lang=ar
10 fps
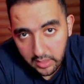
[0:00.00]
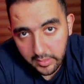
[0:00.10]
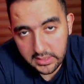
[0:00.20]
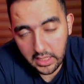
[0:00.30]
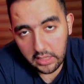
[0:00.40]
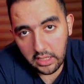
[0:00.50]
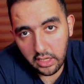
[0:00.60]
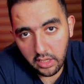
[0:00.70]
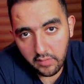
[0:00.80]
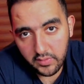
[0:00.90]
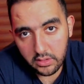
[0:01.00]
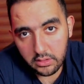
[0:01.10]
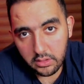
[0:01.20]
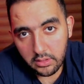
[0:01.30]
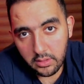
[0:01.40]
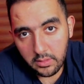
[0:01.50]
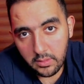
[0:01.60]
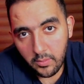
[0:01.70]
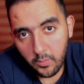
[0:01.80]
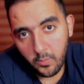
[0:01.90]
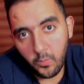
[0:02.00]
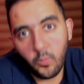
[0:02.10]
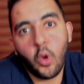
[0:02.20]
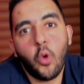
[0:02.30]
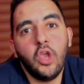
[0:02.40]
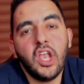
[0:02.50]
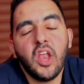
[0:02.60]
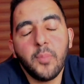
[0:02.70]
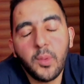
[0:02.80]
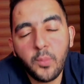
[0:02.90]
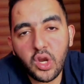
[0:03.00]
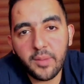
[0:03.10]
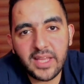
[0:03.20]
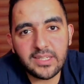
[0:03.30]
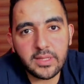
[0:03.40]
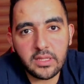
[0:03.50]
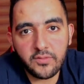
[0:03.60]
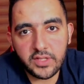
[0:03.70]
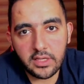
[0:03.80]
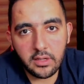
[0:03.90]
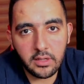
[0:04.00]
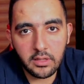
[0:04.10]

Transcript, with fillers: بس اللي عندك انخفاضات ما كلنا بنمر بازمات نفسيه